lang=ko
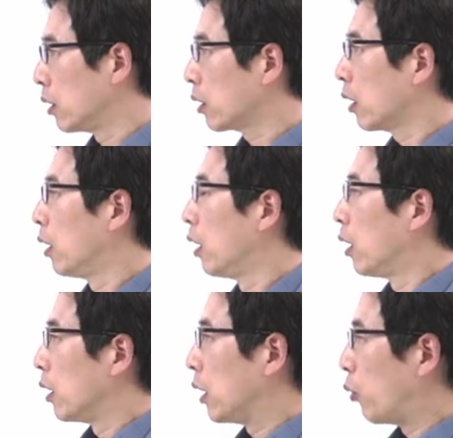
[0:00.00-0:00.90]
즉,
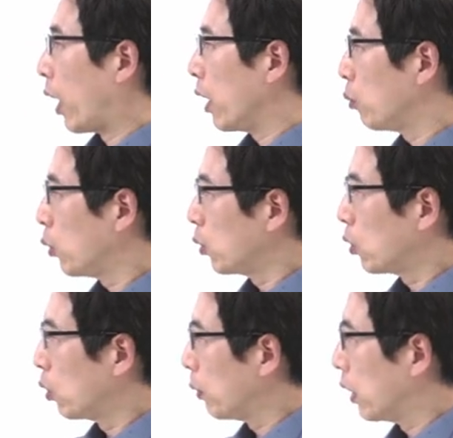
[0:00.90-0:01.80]
이
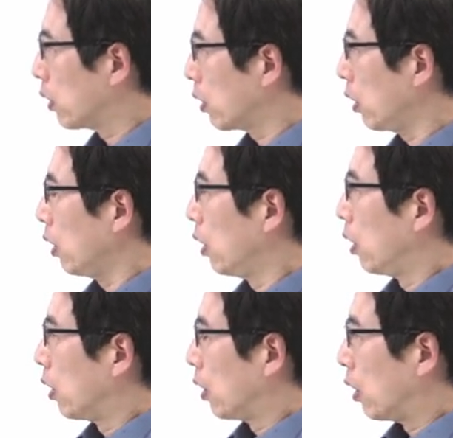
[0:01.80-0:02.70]
라이보솜에서
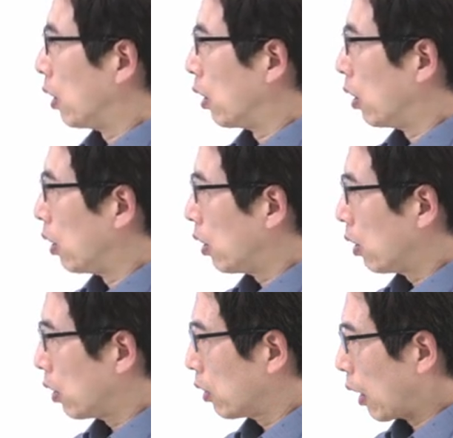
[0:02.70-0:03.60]
어,
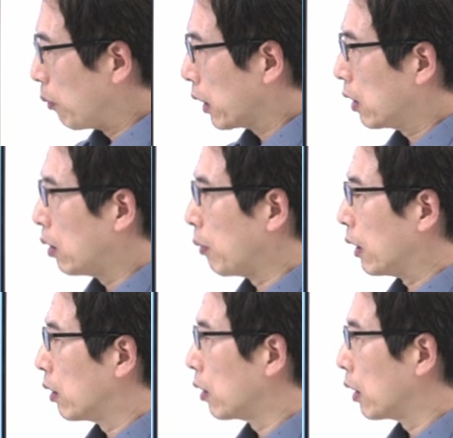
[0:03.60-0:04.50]
단백질을
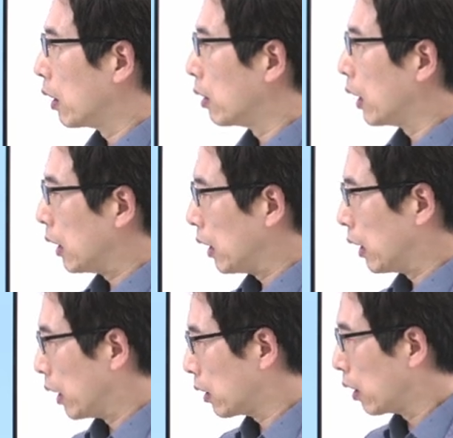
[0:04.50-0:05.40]
만들어내는데 이
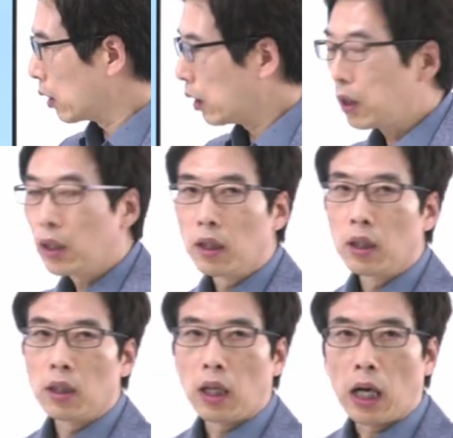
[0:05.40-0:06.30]
대상이
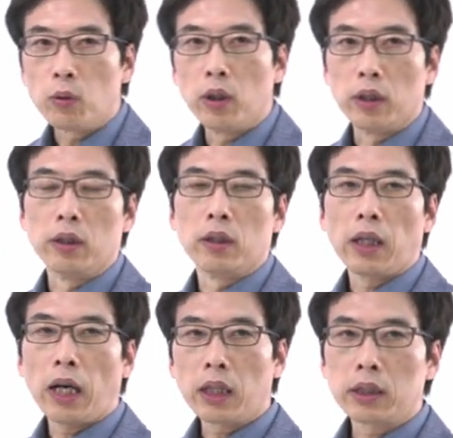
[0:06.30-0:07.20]
항원,
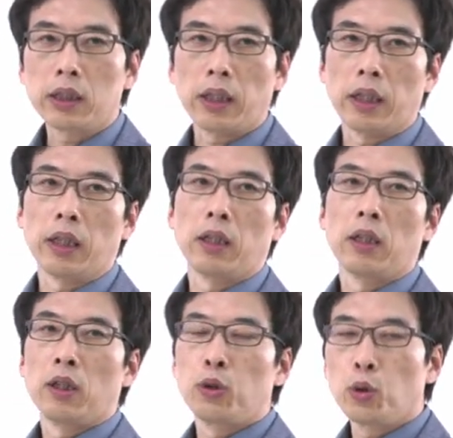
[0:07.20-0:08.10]
항체,
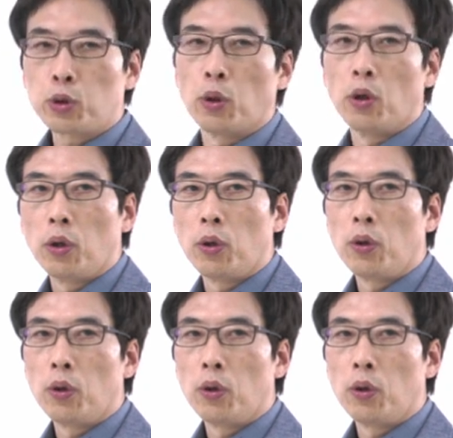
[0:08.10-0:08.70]
효소,